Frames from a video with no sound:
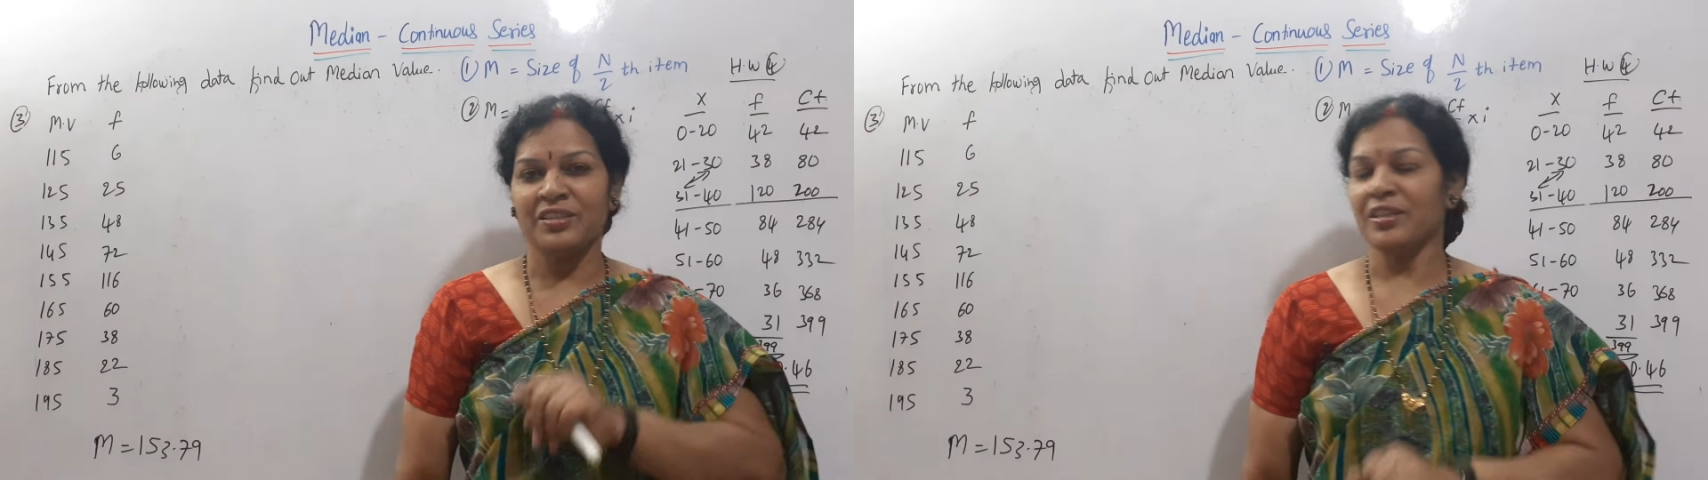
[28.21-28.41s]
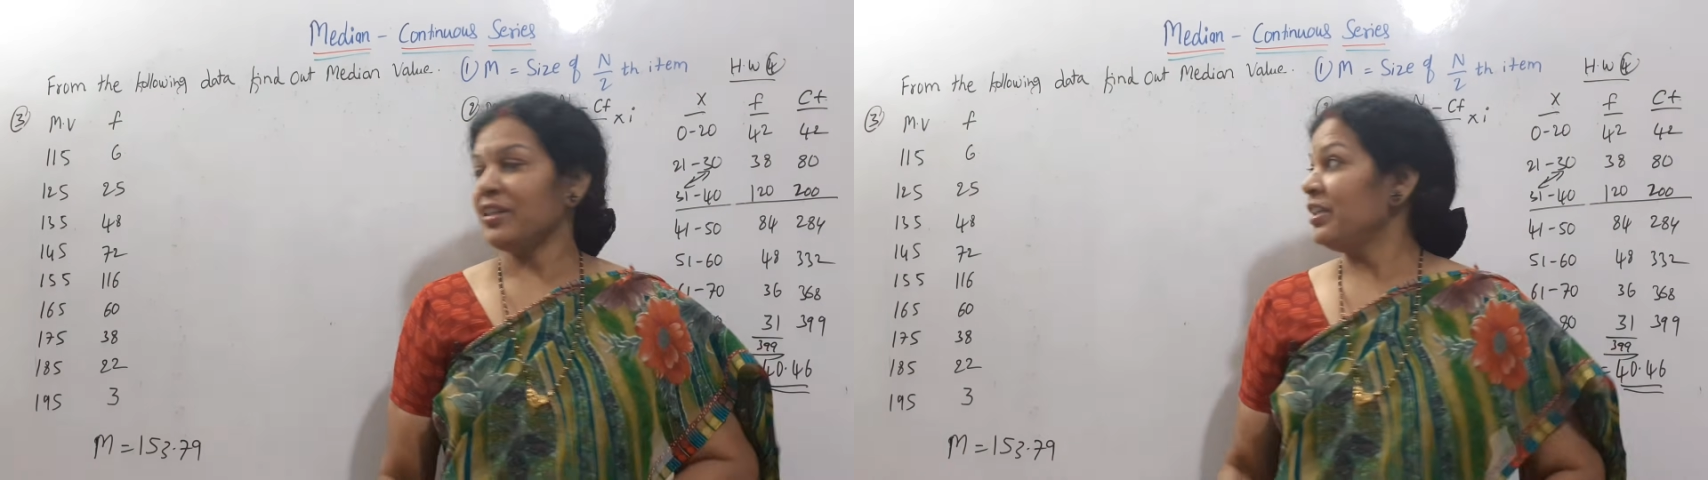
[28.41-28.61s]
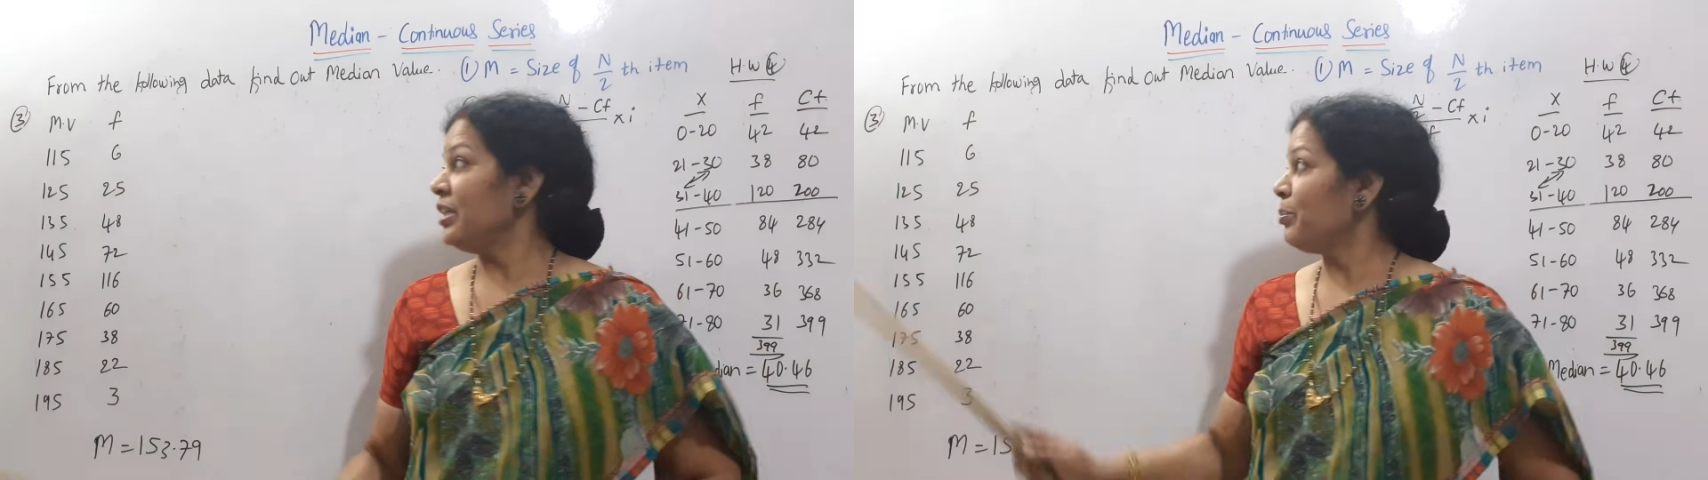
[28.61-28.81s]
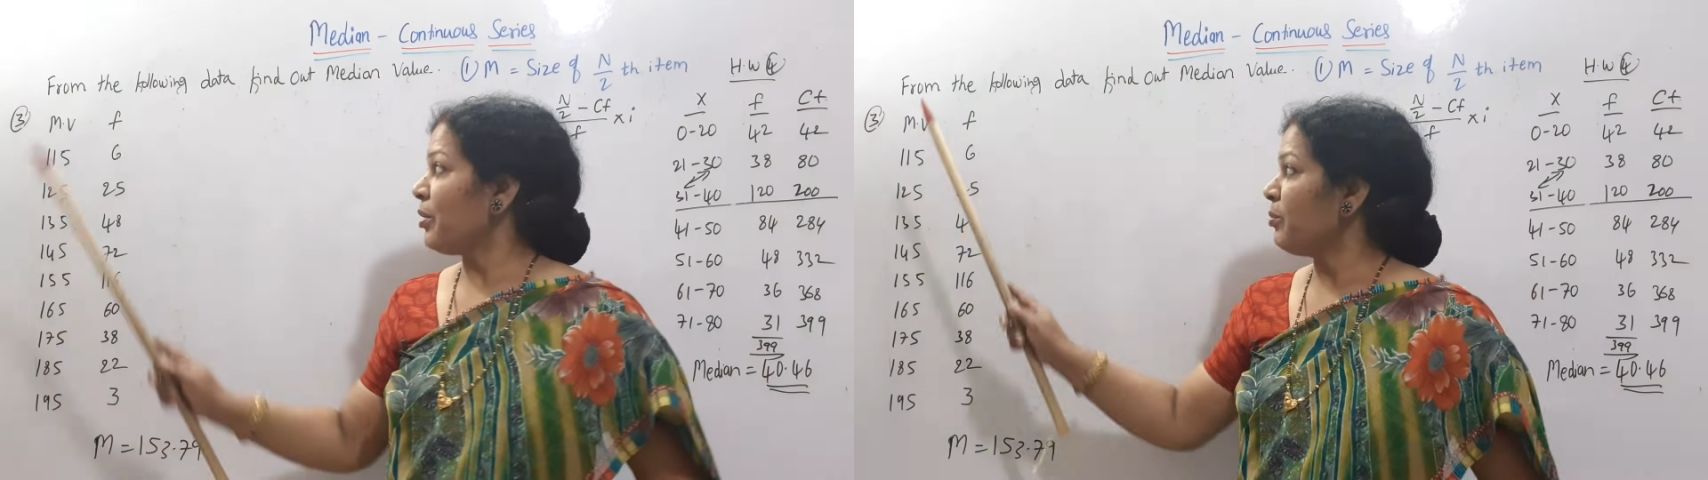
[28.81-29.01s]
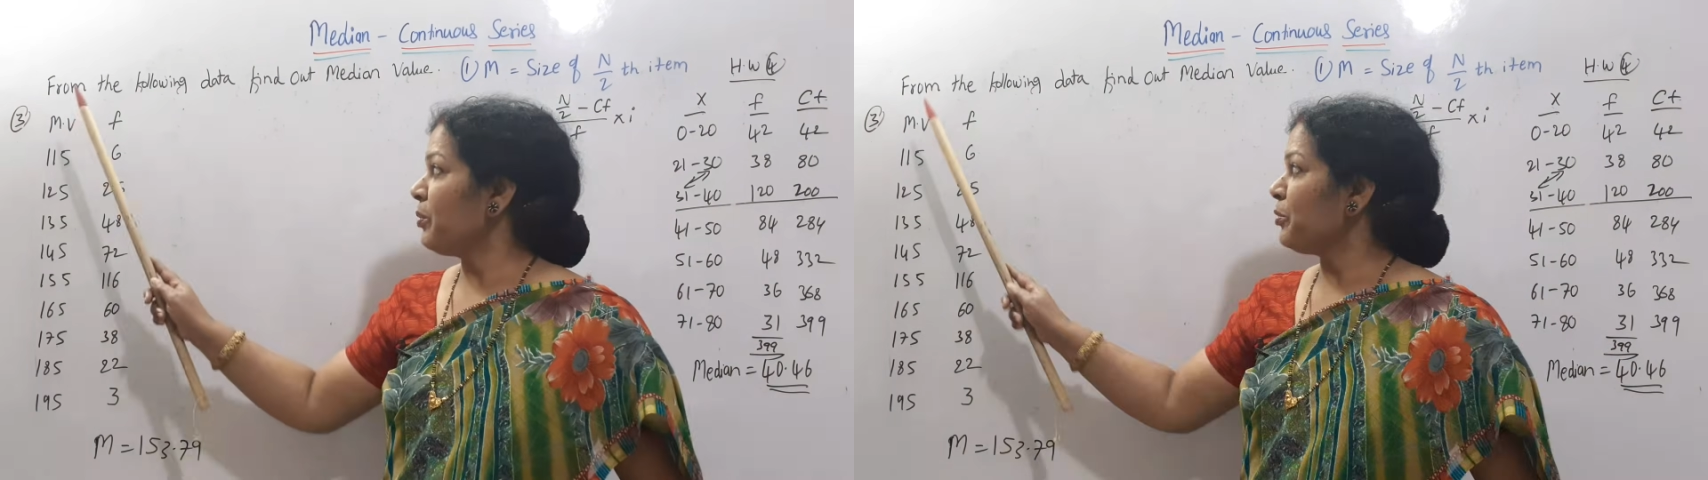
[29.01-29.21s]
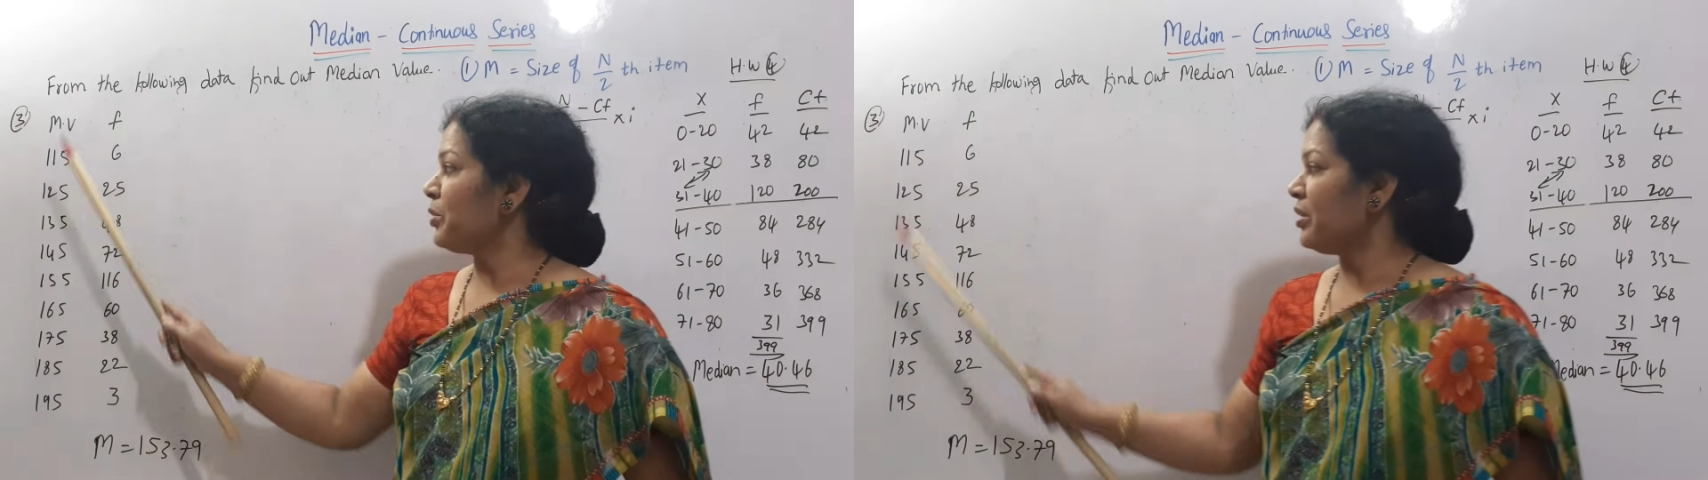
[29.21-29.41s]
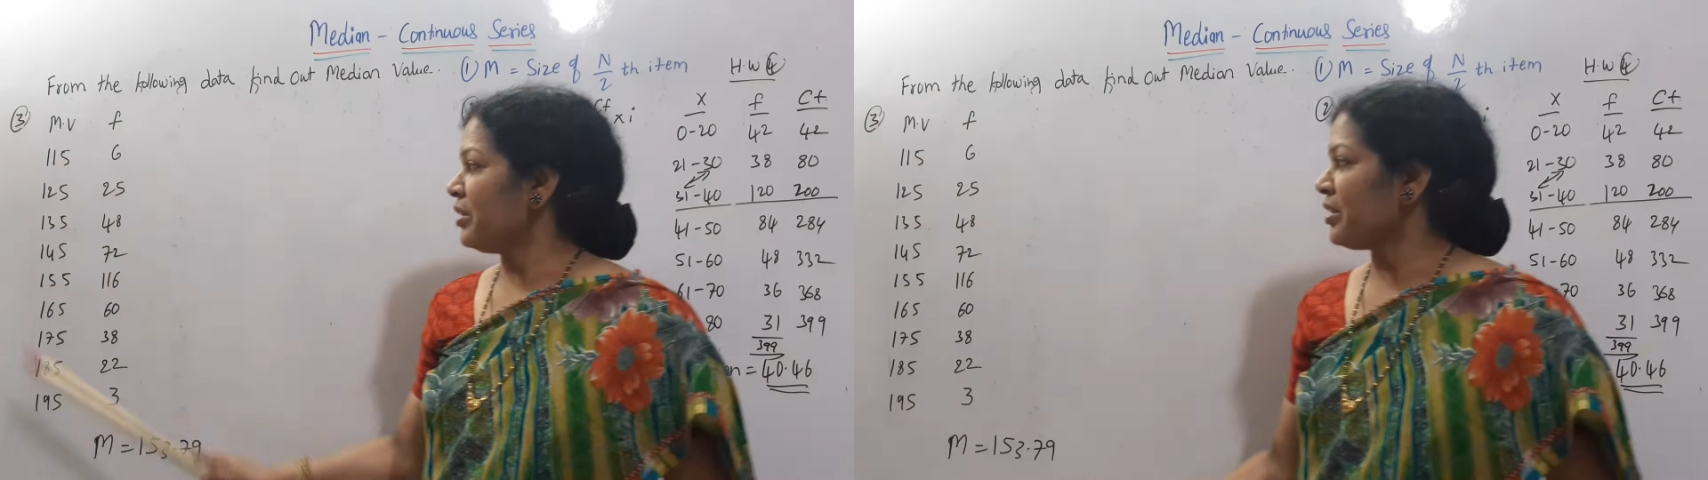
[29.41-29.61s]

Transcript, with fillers: సరే ఈ ప్రాబ్లం చూడండి